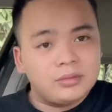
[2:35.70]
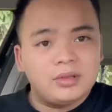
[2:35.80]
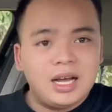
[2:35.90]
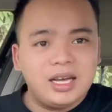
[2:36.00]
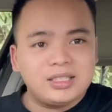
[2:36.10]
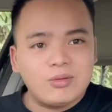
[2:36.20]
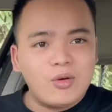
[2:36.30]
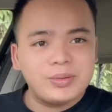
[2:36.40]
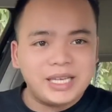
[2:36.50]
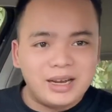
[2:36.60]
Đấy, ở trong
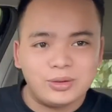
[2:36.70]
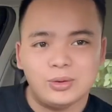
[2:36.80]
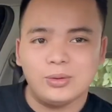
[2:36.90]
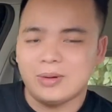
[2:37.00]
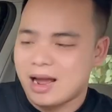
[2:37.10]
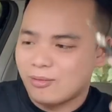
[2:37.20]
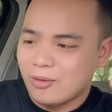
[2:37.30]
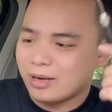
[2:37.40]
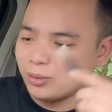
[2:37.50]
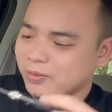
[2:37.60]
cốp xe của tôi lúc nào cũng
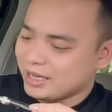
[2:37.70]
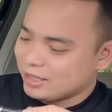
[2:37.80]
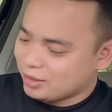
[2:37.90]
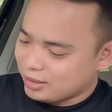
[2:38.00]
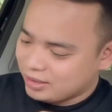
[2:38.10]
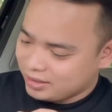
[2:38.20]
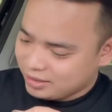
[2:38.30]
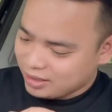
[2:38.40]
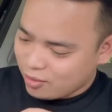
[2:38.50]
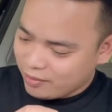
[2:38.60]
có cái tô vít này rồi.
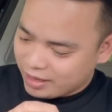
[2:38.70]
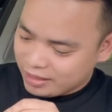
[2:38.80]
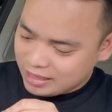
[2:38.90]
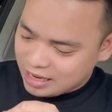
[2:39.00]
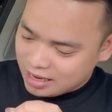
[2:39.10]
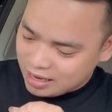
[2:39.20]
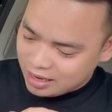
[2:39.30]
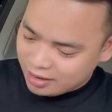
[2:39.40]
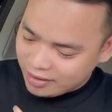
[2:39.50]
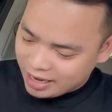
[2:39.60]
Không phải đi
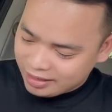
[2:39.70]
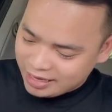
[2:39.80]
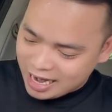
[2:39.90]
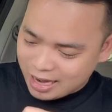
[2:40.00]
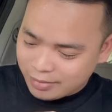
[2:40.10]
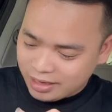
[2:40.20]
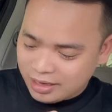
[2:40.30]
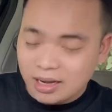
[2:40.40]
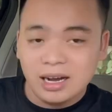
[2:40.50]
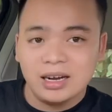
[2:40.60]
về nhà
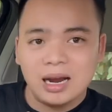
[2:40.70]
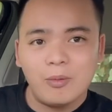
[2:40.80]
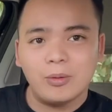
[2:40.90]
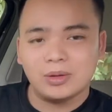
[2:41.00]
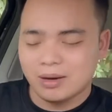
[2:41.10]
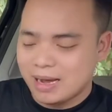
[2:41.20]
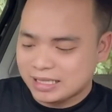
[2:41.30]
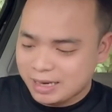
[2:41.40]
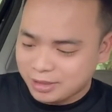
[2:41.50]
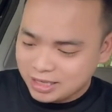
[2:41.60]
mới đập hồ cho các
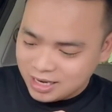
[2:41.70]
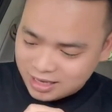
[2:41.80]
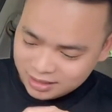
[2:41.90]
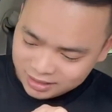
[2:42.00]
bạn xem được nữa.